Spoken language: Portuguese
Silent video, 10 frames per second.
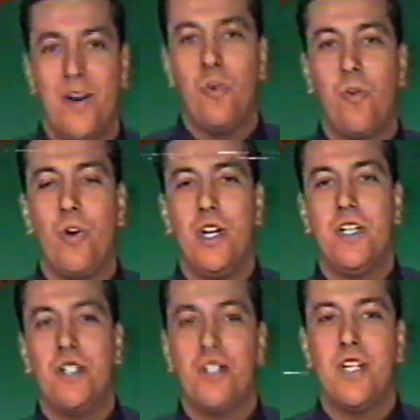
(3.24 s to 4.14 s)
O
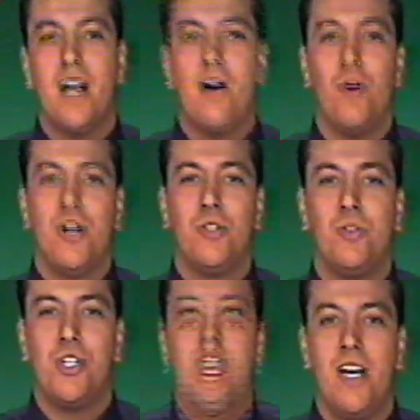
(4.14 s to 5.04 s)
Corinthians chega hoje do
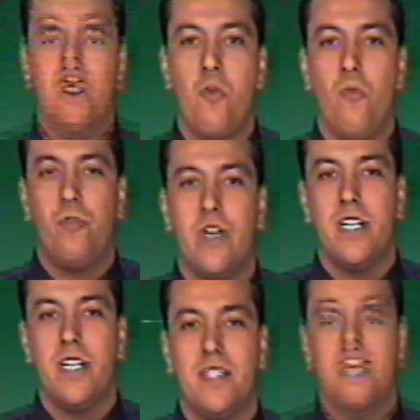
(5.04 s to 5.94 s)
Chile
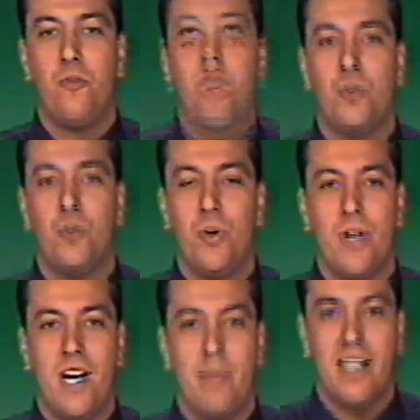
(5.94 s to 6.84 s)
confiante em seu futuro
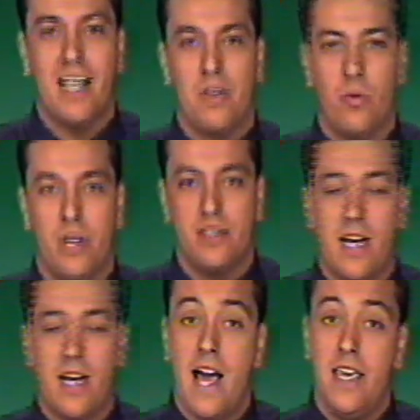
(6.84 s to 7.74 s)
na Libertadores.
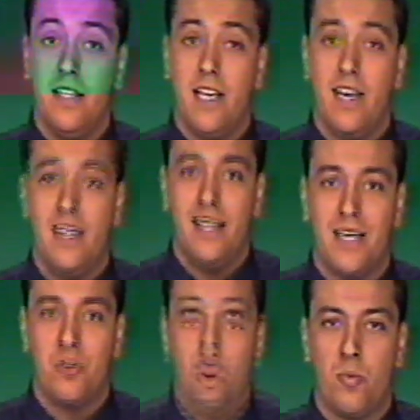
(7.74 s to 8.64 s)
Ainda é líder
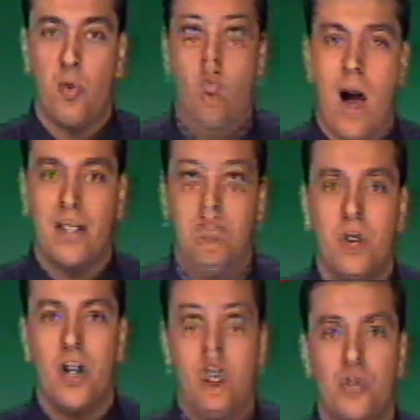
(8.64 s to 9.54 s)
no grupo 4,
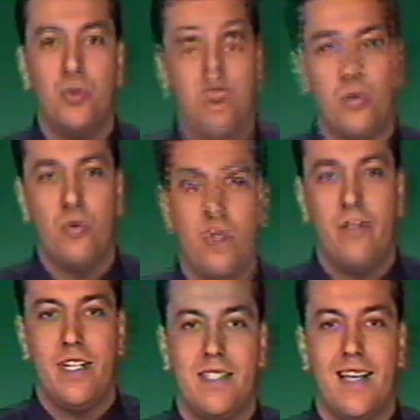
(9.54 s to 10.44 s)
junto com a
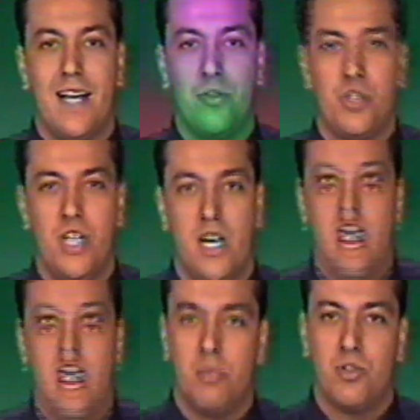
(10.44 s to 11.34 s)
Universidade do Chile,
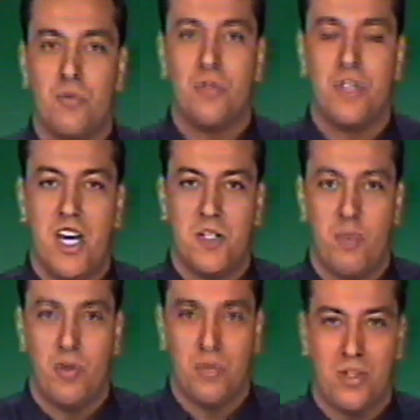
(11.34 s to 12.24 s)
ambos com seis
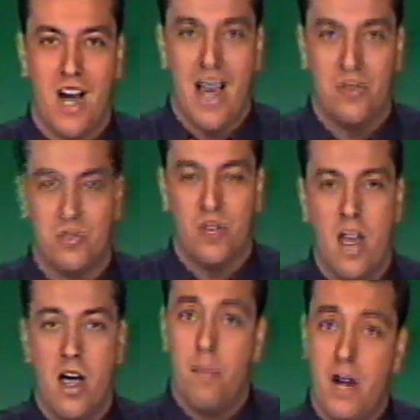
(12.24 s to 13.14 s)
pontos ganhos.
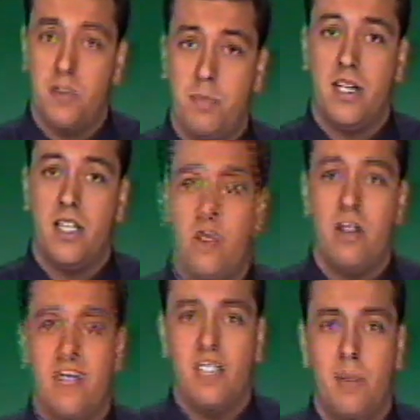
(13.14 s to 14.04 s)
Mas perdeu a
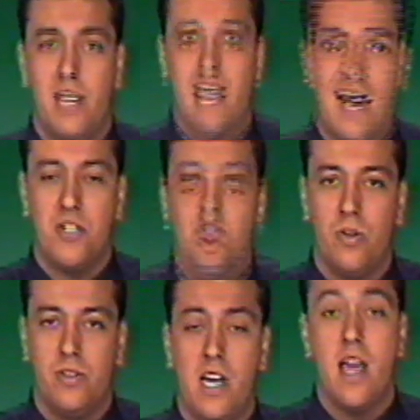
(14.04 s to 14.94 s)
invencibilidade
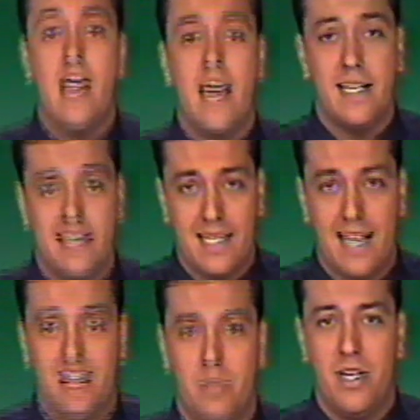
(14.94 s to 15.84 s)
ontem,
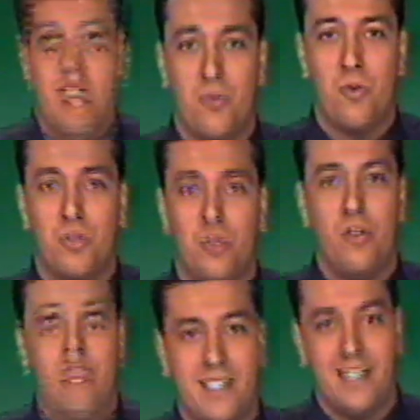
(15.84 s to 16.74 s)
exatamente contra a
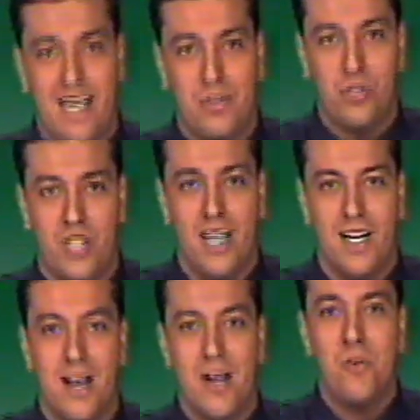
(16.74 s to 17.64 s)
Universidade do
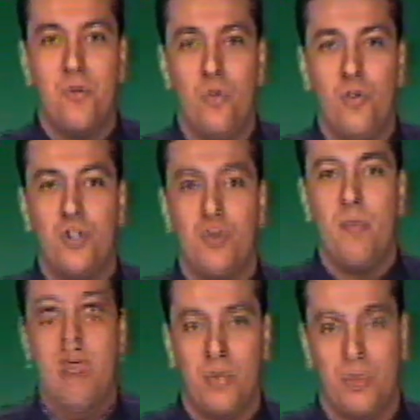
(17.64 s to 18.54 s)
Chile, no último
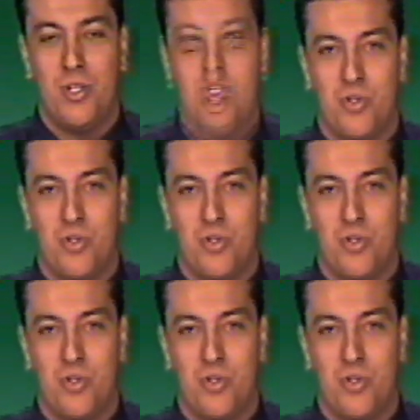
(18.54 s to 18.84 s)
minuto de